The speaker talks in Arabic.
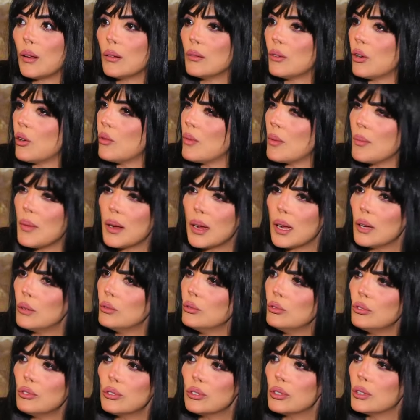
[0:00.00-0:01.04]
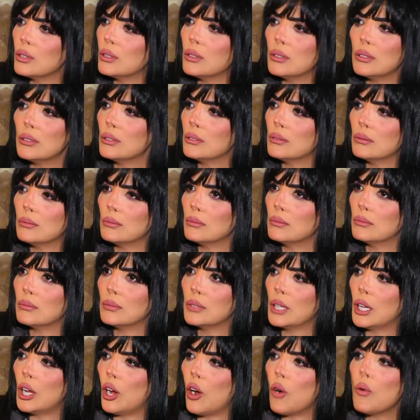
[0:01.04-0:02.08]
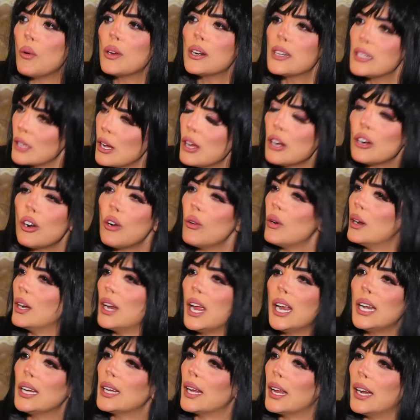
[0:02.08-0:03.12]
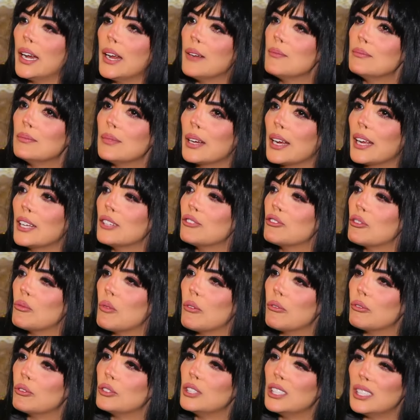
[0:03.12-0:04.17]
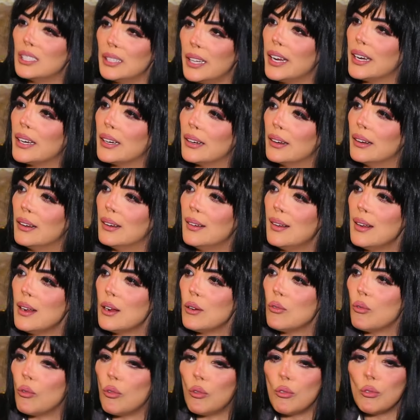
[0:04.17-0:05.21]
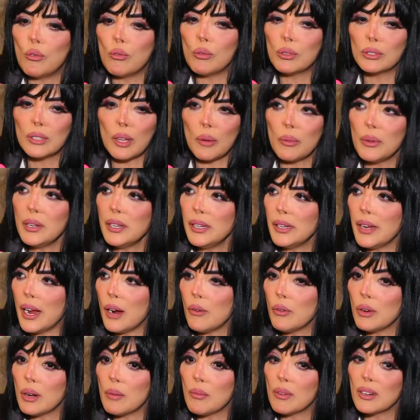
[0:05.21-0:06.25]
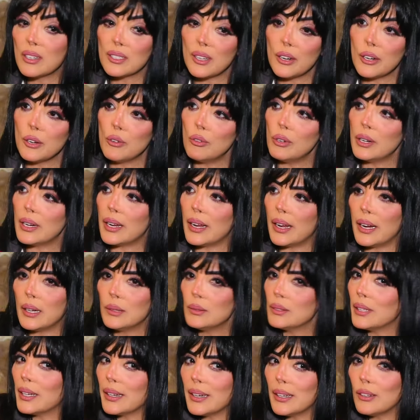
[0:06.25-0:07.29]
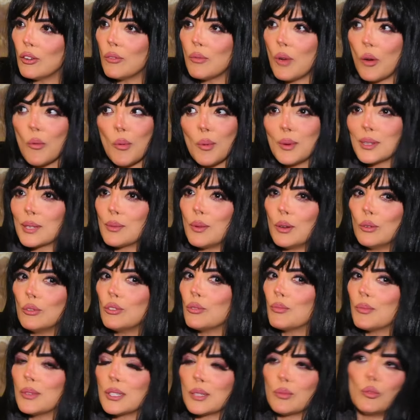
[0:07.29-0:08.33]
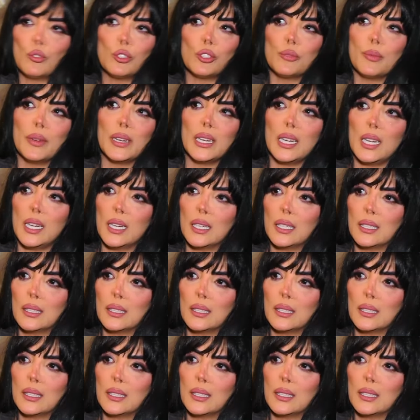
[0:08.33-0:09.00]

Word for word: هما ما كانوش هو نزار هو اللي قال كلام ما كانش المفروض يتقال وطبيعي قوي لما نزار يقول الكلام ده اكيد هم ما سمعوش ما سمعوش مني